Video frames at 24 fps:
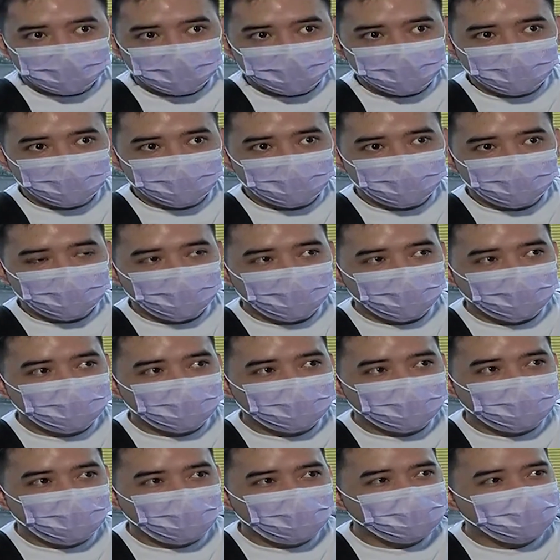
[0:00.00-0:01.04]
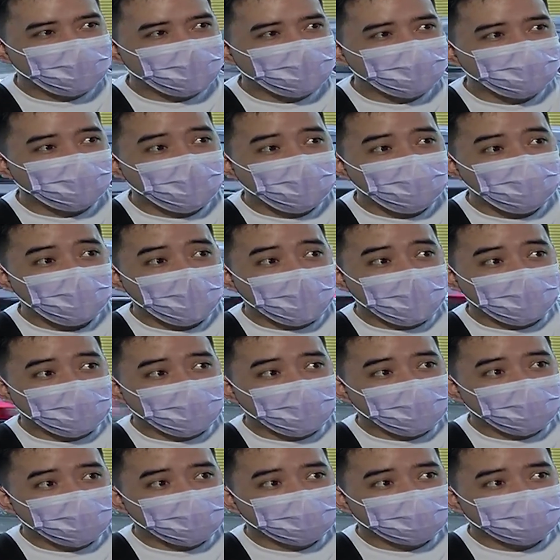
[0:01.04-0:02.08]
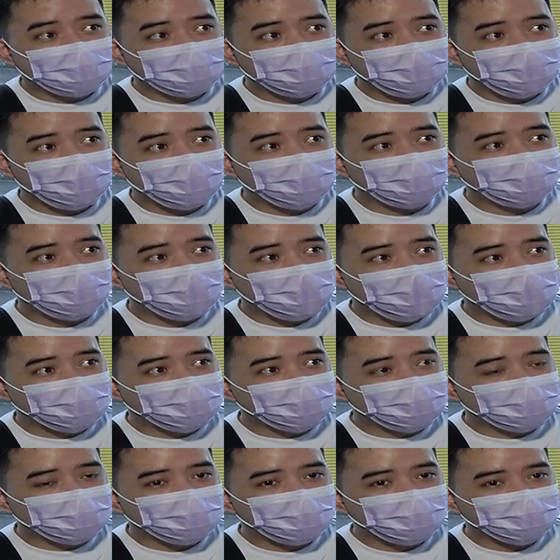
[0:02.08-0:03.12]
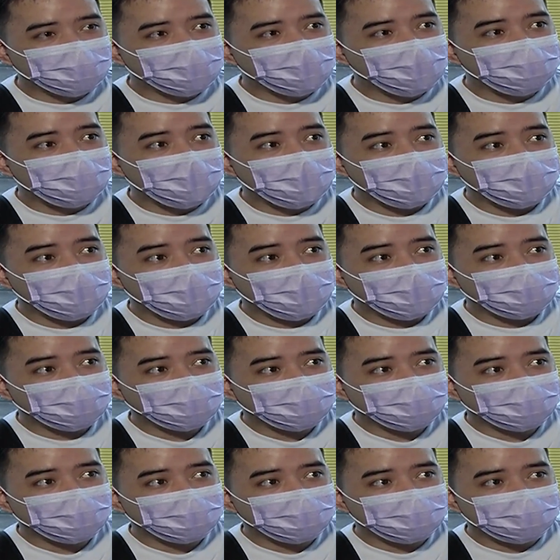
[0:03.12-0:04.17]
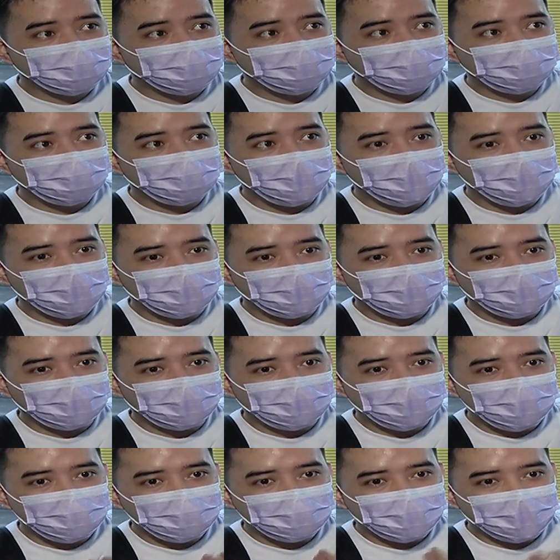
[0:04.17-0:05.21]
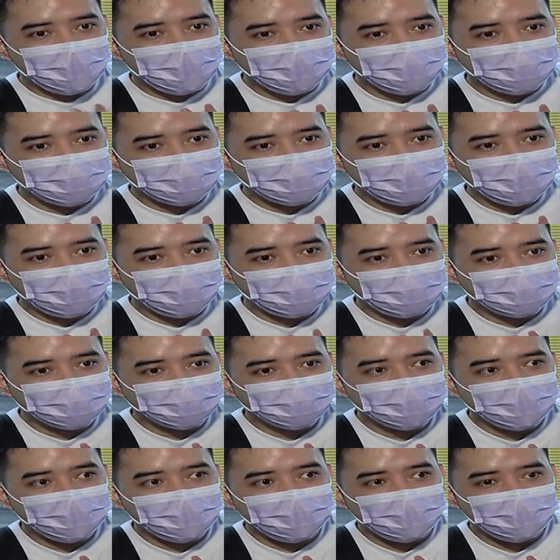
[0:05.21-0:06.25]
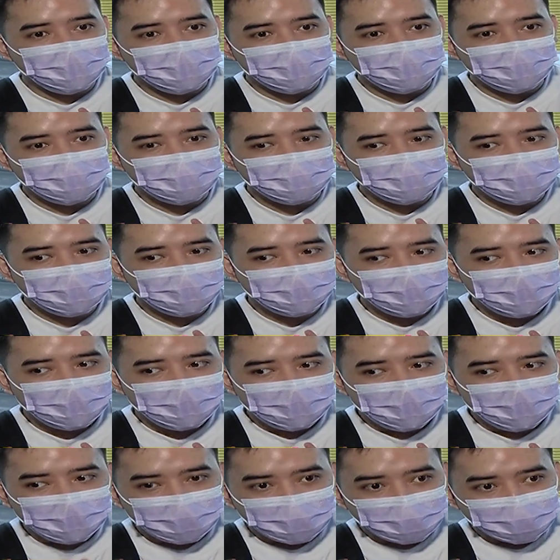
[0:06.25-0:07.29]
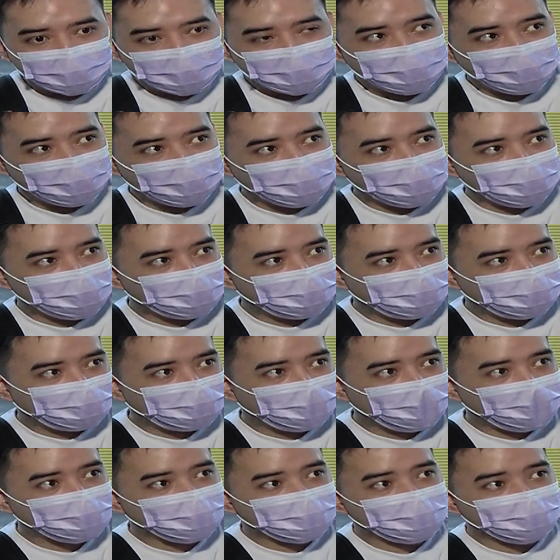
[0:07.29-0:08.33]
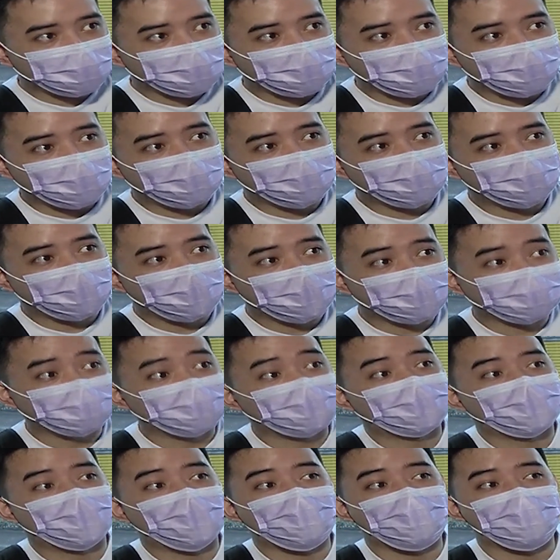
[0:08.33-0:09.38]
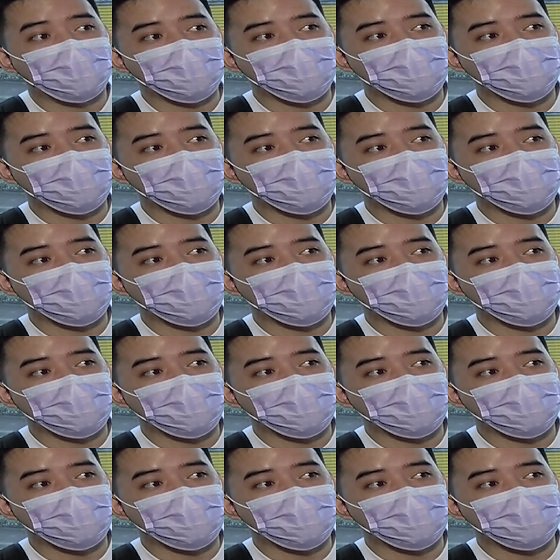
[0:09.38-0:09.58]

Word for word: siguro po yung online campaigning, i-utilize yung social medias, mag-campaign either sa YouTube, Facebook, or Instagram.